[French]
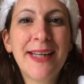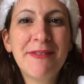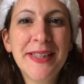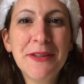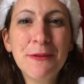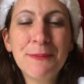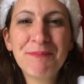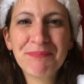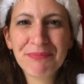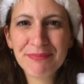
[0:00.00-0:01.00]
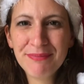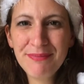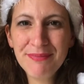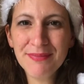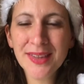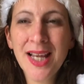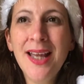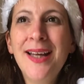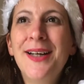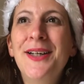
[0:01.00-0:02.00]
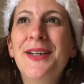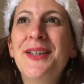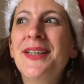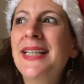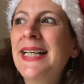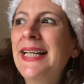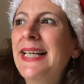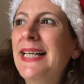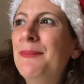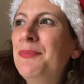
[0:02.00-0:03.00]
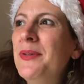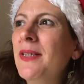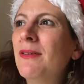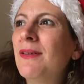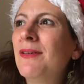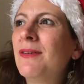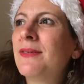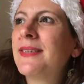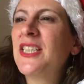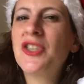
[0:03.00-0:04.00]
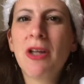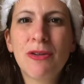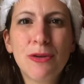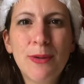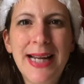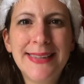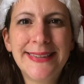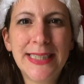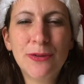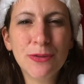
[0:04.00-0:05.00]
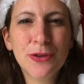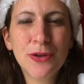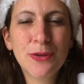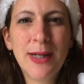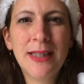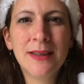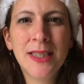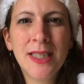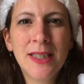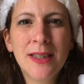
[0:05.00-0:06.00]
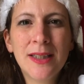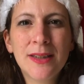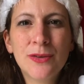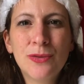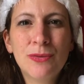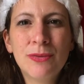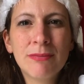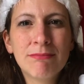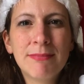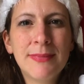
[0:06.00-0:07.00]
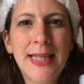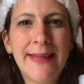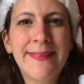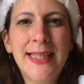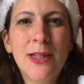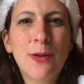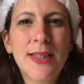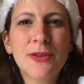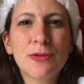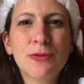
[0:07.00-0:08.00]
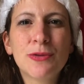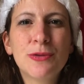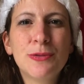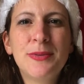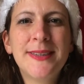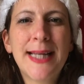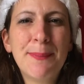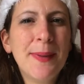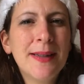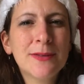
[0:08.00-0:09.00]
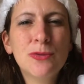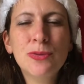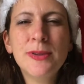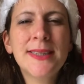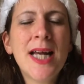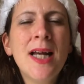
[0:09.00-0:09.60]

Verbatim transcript: réveillons. Euh, et puis euh, ces chants de Noël, ces contes de Noël, la décoration du sapin, tout ça,